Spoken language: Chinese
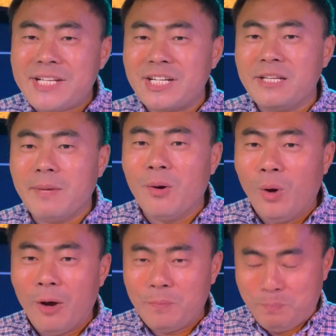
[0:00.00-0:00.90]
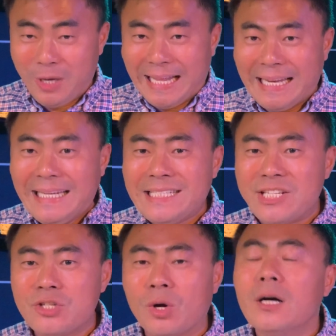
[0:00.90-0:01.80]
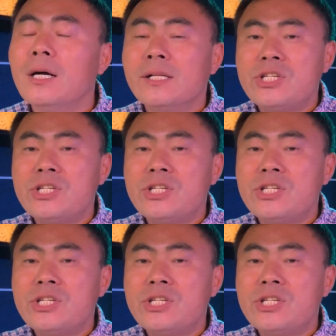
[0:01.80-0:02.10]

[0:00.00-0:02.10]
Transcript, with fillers: 这里面我要表达的意思是说，